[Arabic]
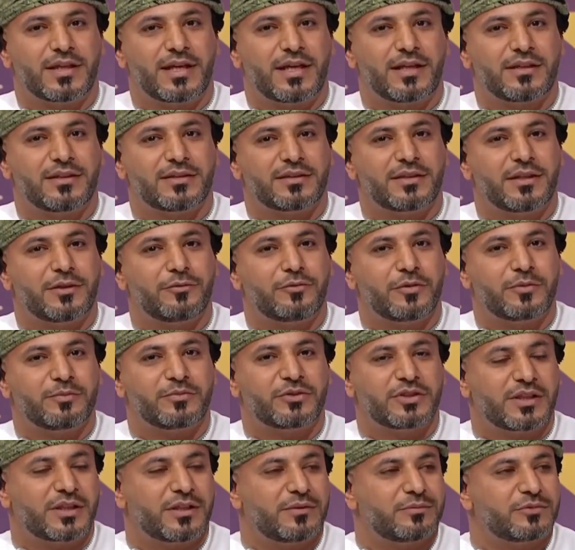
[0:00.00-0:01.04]
كان يتنوم
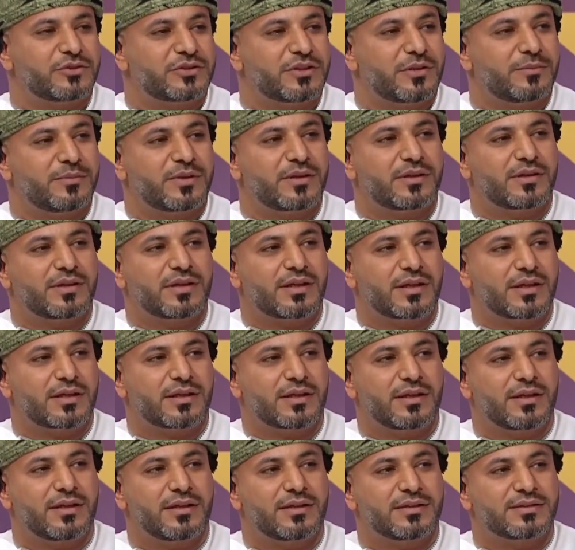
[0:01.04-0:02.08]
بشكل مستمر
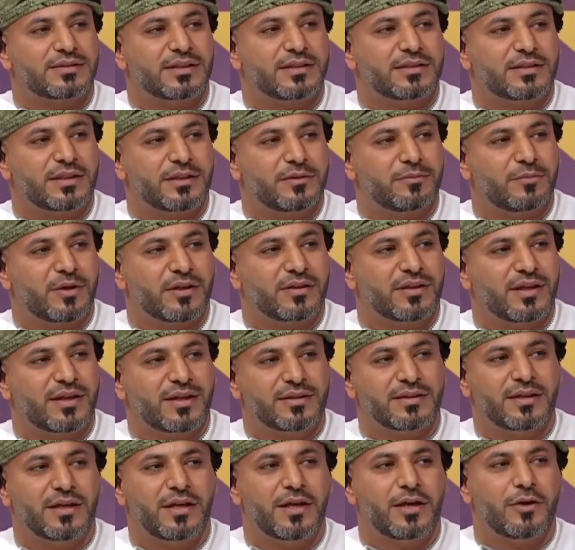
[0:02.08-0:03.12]
السنتين
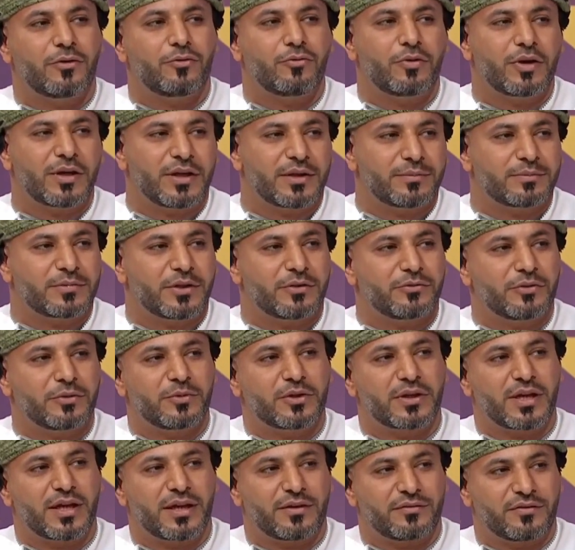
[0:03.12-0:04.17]
الماضيات واغلب
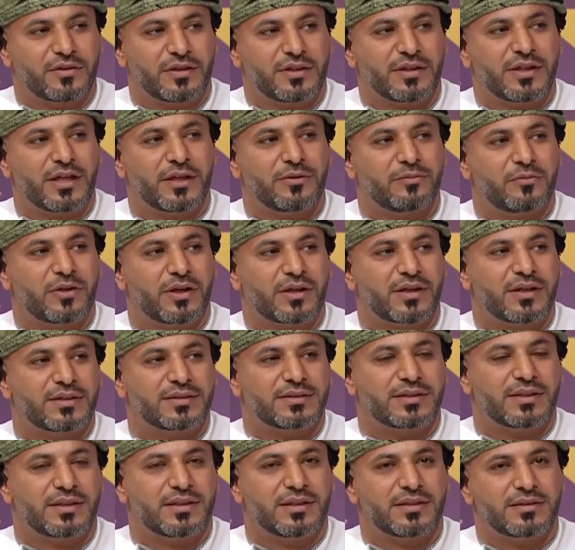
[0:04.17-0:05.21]
تنويمه كان في العناية
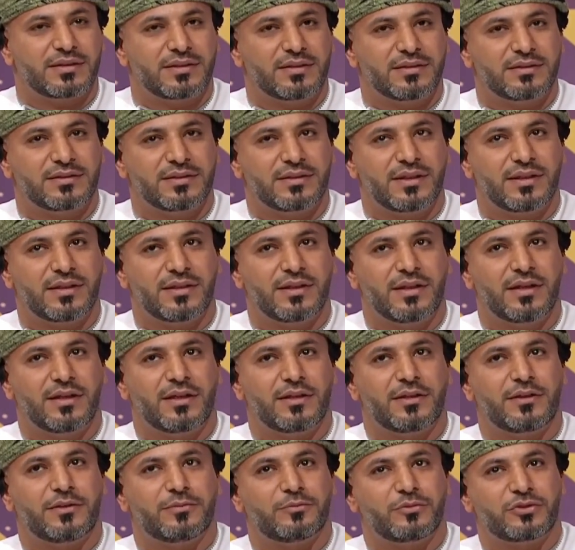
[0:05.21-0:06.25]
المركزة نتيجة
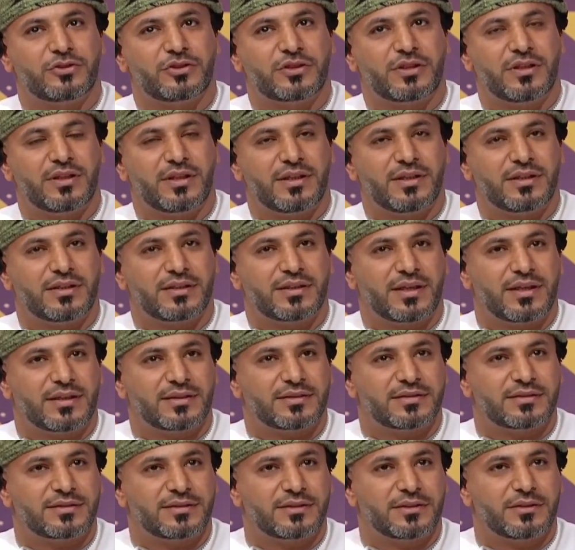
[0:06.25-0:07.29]
لمشكلة
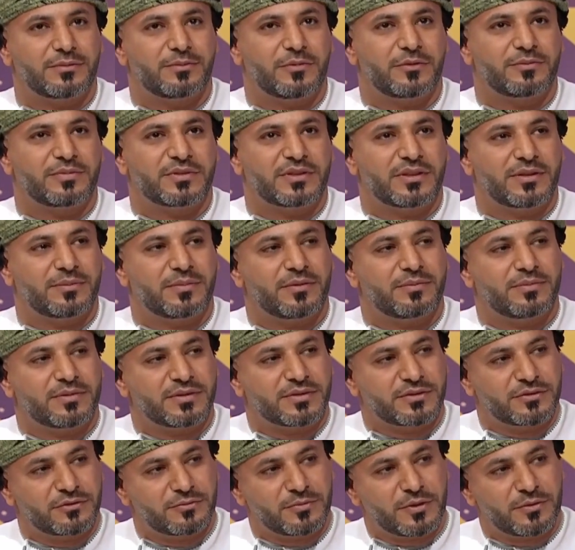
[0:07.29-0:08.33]
كانت تصيبه بسبب
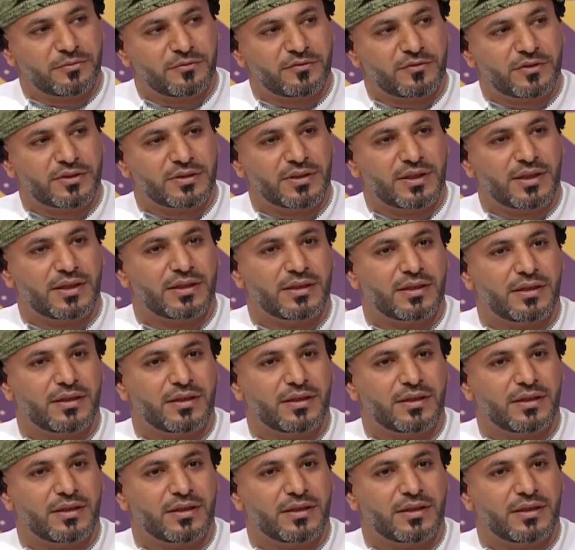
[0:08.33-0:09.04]
السمنة المفرطة